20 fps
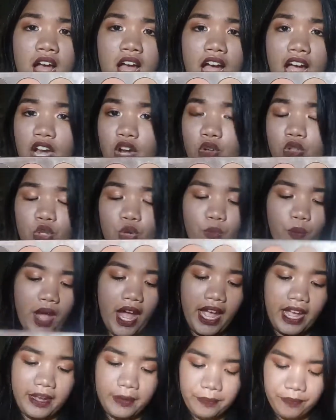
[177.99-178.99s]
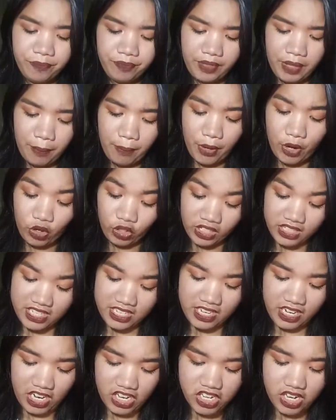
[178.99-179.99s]
I don't know why, pero
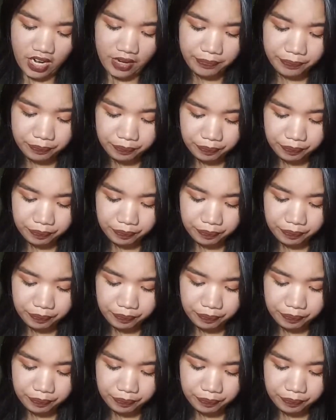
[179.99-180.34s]
nasira siya.